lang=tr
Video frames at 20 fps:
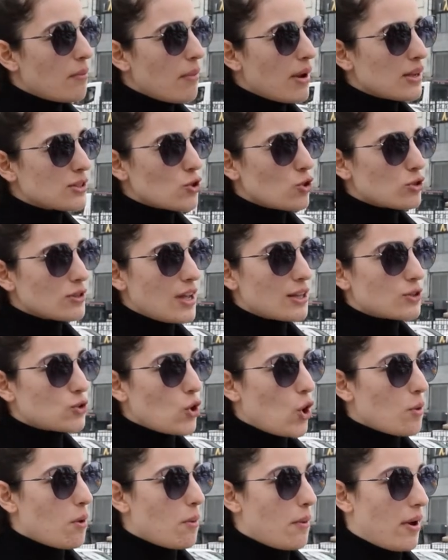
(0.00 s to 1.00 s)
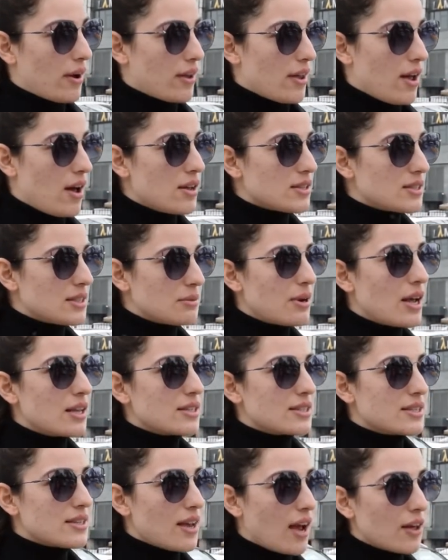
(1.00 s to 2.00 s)
Bence özenti olmamak ya. Aslında
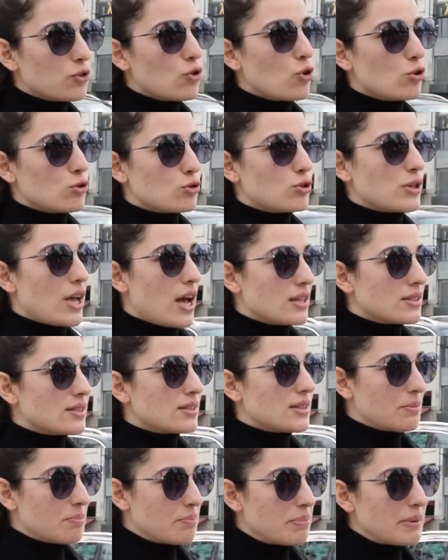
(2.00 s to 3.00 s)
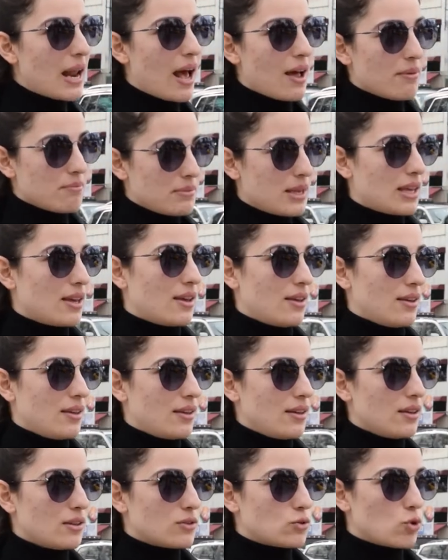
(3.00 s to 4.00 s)
birazcık kendi özünü yansıtabilen bir
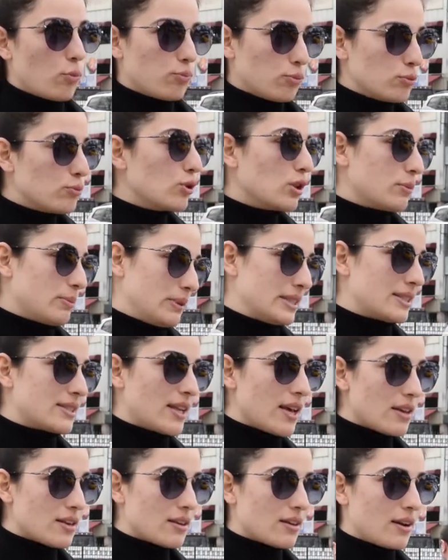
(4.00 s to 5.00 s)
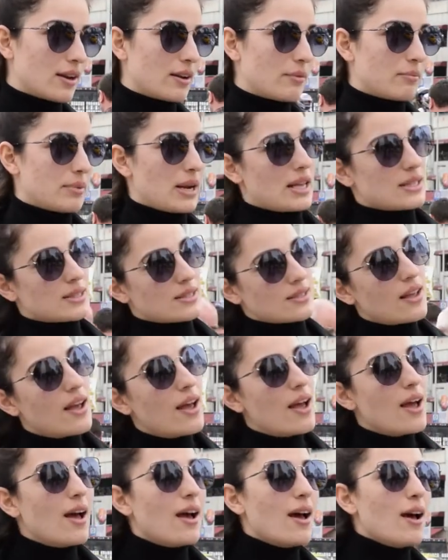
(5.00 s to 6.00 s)
toplum olabilsek, hani biraz
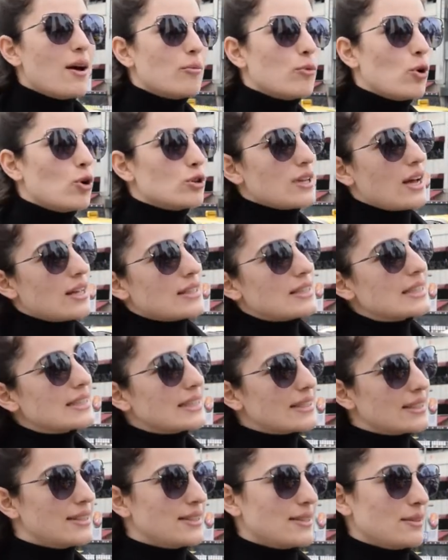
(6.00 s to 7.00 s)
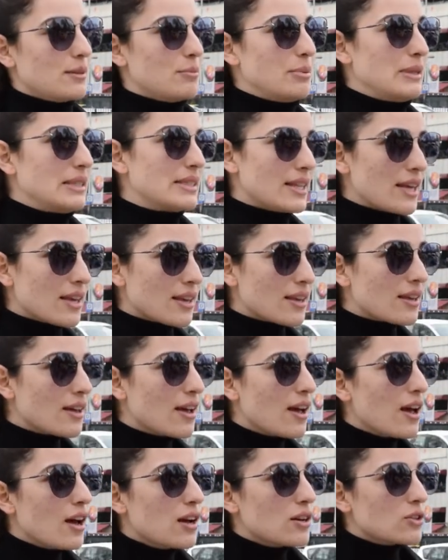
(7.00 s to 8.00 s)
bu özentilikten ayrılabilsek
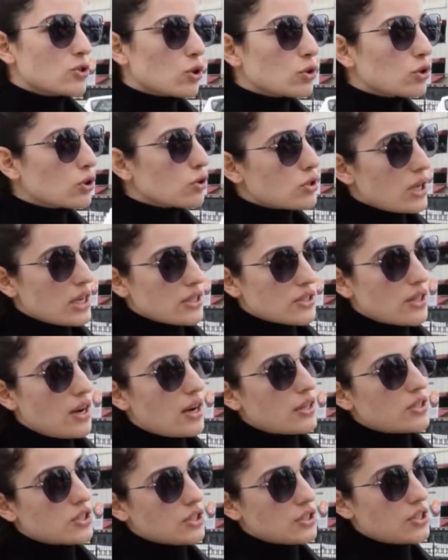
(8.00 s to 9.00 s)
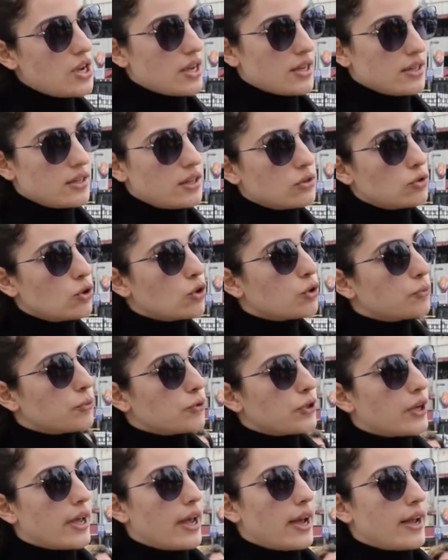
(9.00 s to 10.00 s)
çok da güzel şeyler çıkacak. İnanıyorum
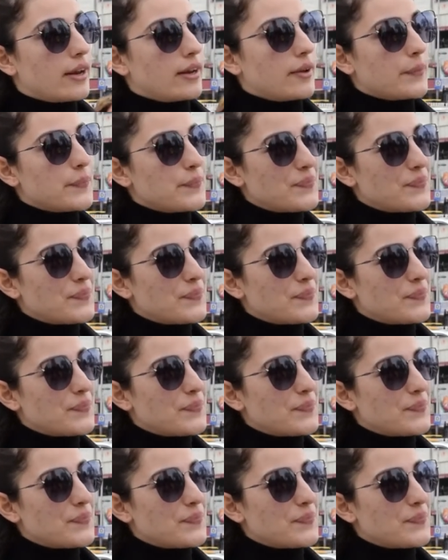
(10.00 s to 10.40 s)
buna yani.